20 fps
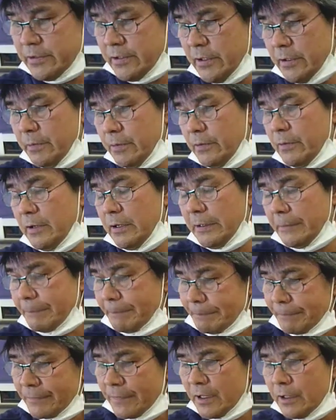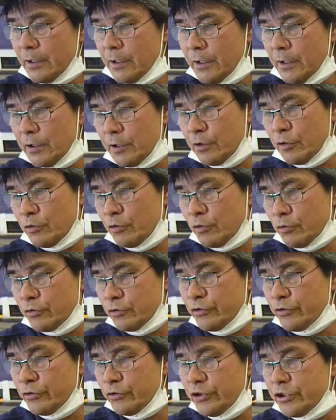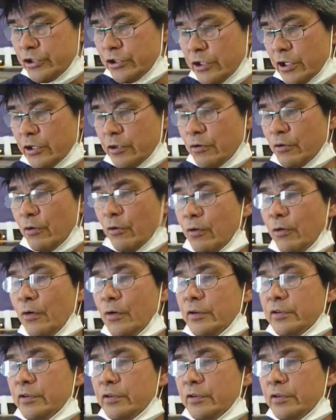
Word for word: ね61年の。